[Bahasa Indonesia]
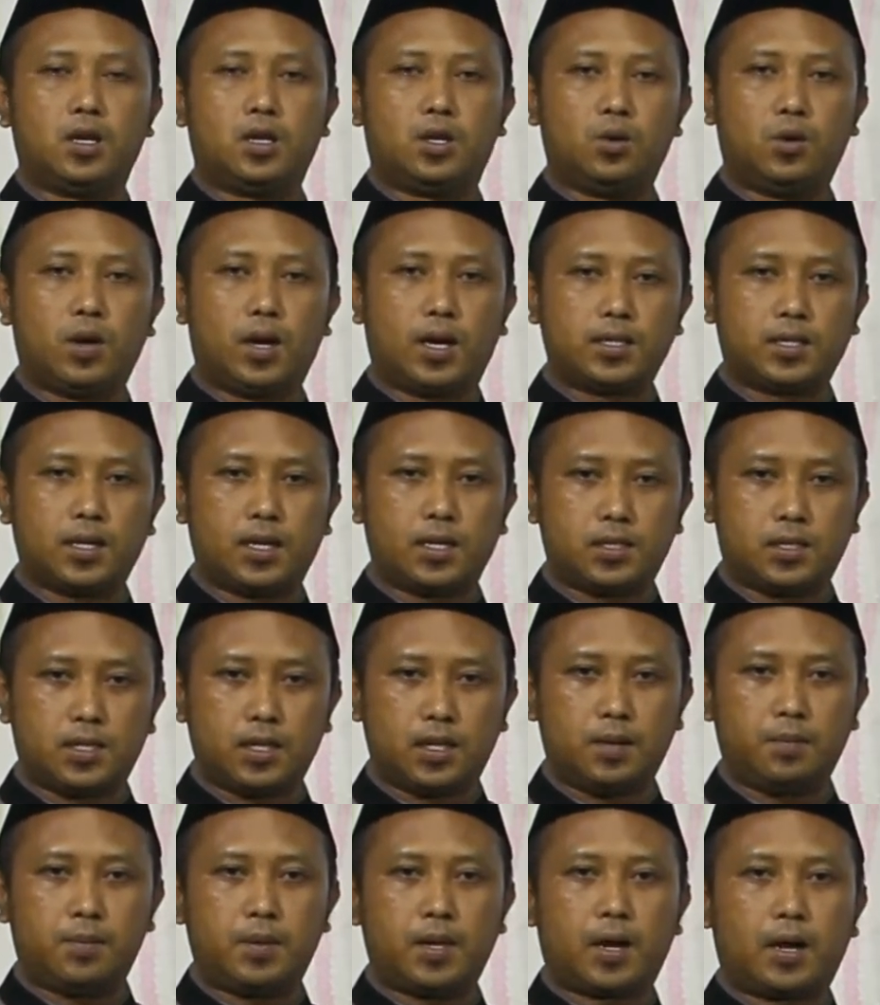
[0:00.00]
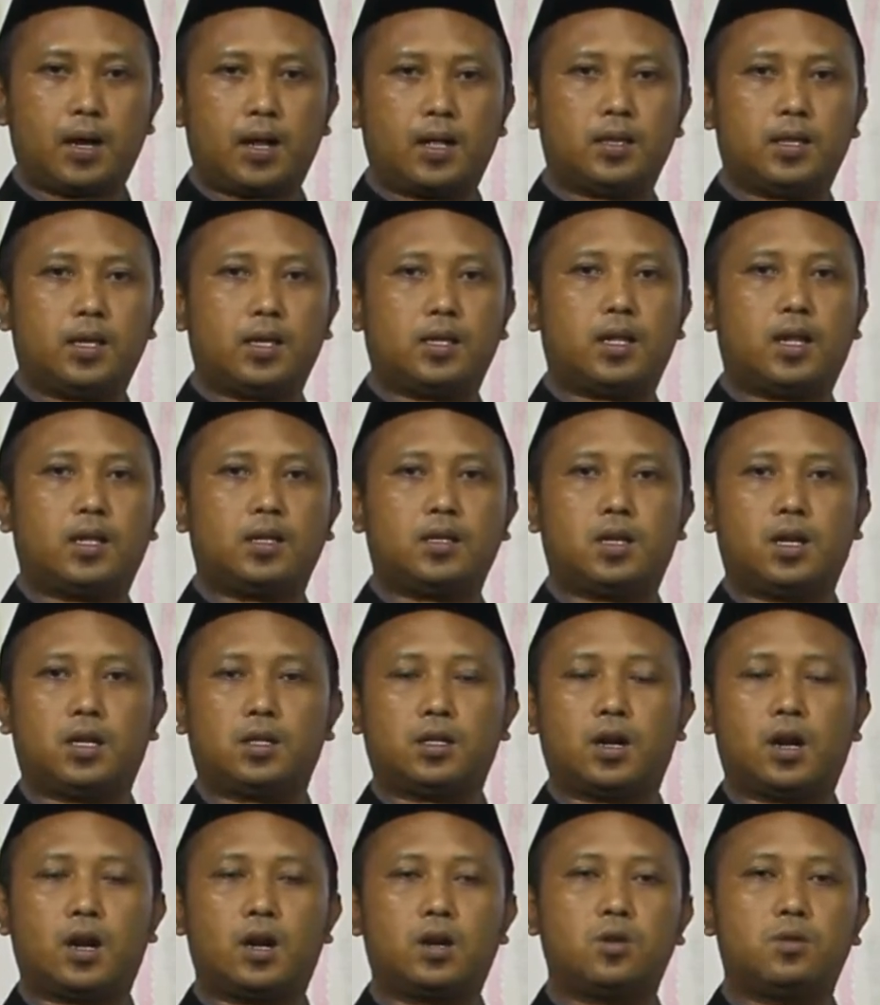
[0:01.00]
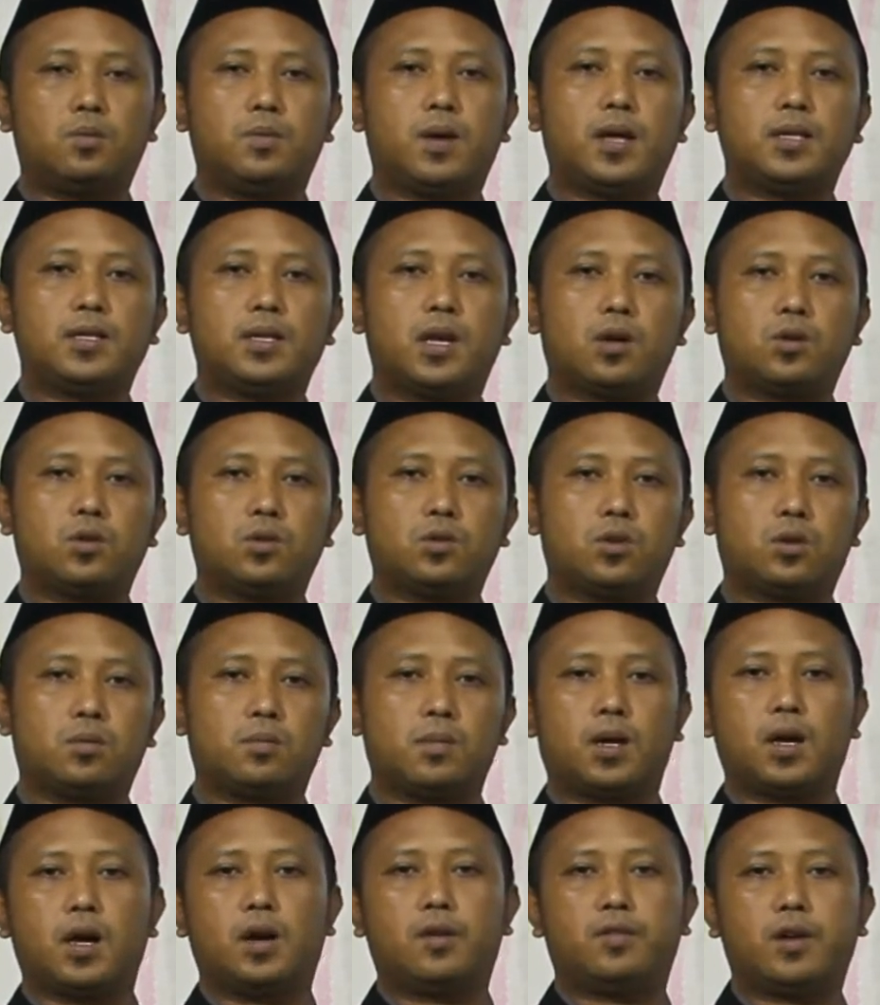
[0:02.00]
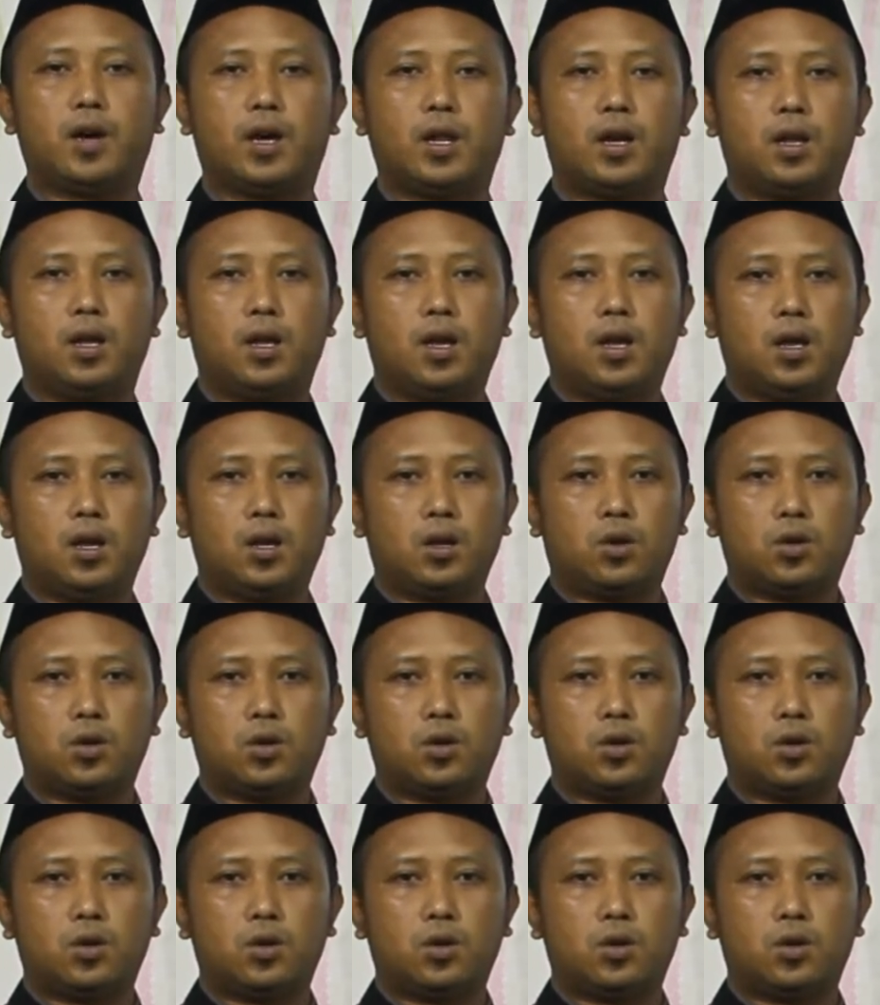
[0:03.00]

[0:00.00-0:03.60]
dua sesi biar nanti kita tidak terlalu banyak untuk menghafal